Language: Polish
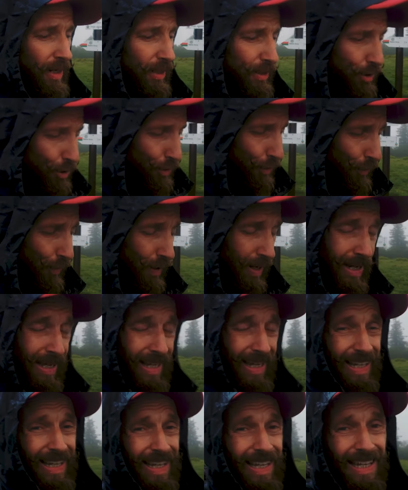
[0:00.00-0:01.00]
metrów
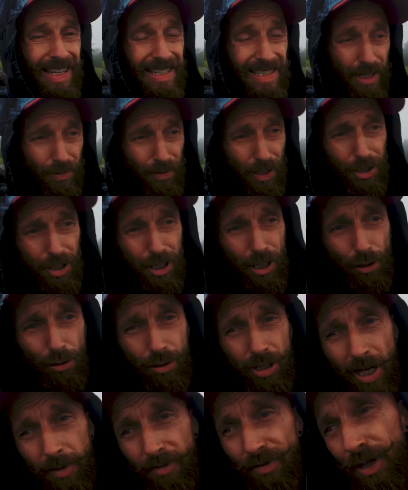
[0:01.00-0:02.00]
i za chwileczkę
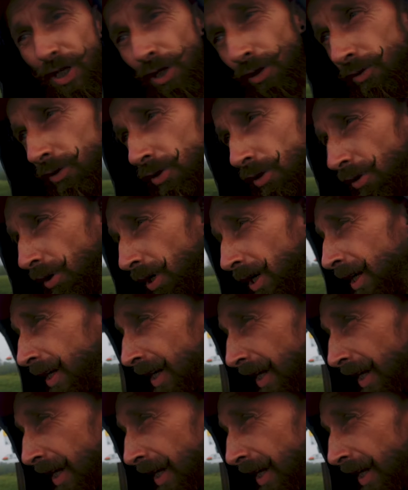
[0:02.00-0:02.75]
ruszam w kierunku